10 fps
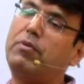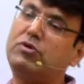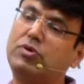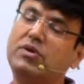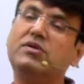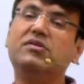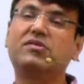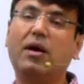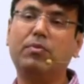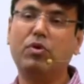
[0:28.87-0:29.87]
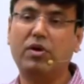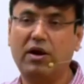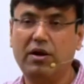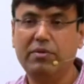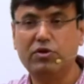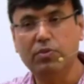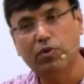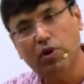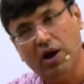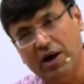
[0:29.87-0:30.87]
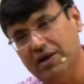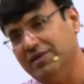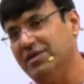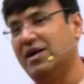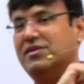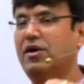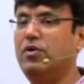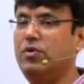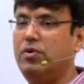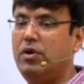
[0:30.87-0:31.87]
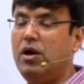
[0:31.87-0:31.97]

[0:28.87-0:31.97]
पहुंचोगे जिस काम को करने में तुमको आनंद आता हो